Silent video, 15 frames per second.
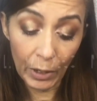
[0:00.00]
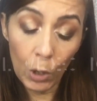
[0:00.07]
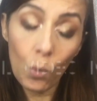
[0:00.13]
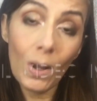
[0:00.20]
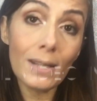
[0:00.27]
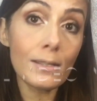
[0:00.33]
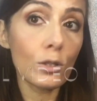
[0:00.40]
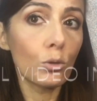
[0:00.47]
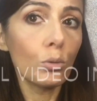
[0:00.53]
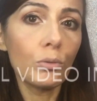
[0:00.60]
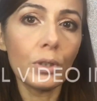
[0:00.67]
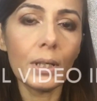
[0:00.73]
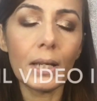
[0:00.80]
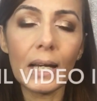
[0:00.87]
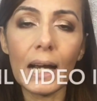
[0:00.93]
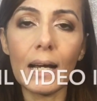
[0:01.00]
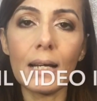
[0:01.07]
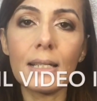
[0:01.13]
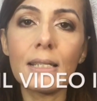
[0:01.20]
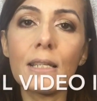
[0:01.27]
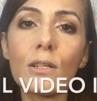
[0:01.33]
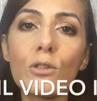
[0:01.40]
in quasi tutti i
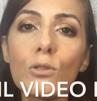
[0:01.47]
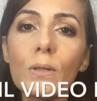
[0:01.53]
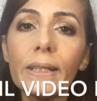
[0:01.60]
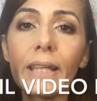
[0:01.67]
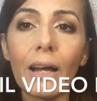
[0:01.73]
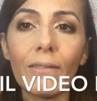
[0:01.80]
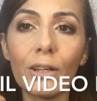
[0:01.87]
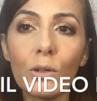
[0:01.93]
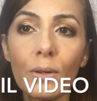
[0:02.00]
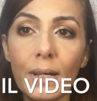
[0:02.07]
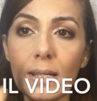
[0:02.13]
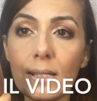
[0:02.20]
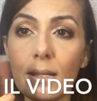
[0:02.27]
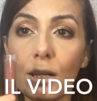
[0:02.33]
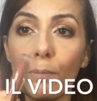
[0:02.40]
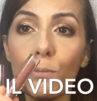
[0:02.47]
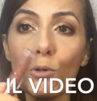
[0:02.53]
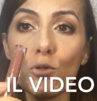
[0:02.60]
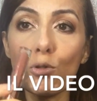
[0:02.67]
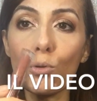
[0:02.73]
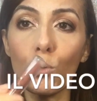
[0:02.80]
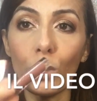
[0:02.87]
casi risultavano essere
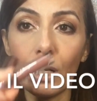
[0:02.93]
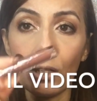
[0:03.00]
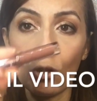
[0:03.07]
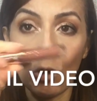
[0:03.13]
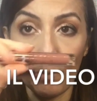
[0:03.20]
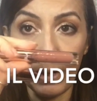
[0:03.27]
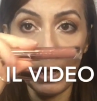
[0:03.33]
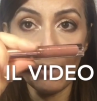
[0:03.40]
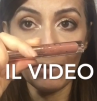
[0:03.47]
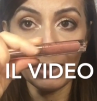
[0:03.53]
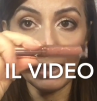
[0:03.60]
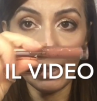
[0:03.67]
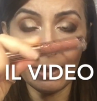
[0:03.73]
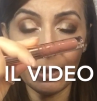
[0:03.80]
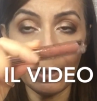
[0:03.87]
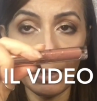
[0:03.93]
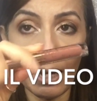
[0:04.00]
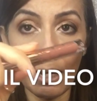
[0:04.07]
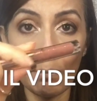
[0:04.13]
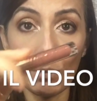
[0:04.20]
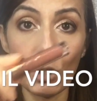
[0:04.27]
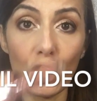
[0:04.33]
più scure di come le vedete
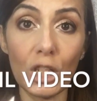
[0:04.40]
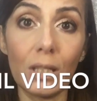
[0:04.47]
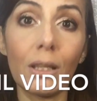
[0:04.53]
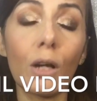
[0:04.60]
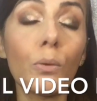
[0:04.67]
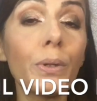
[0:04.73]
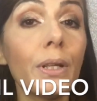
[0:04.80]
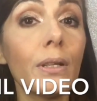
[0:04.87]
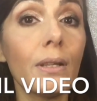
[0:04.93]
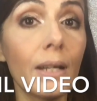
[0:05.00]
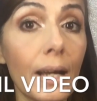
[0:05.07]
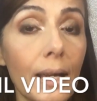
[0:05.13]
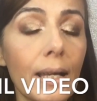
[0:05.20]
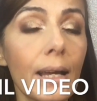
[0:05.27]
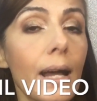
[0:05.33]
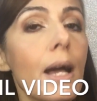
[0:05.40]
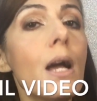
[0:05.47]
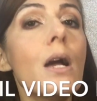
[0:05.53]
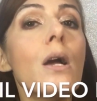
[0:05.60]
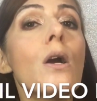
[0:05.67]
nella boccetta quindi direi che